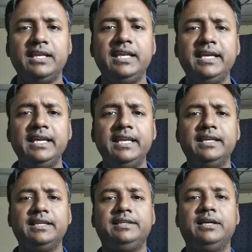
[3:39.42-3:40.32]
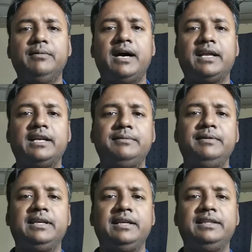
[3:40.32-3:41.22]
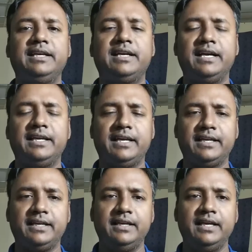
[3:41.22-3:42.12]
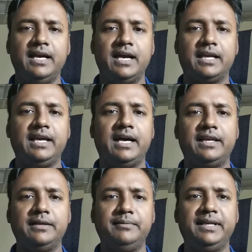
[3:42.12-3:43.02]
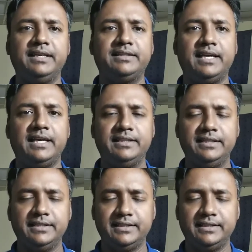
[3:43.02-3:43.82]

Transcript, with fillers: लेकिन जब आरआरबी के देखा गया क्या कि आरआरबी के शायद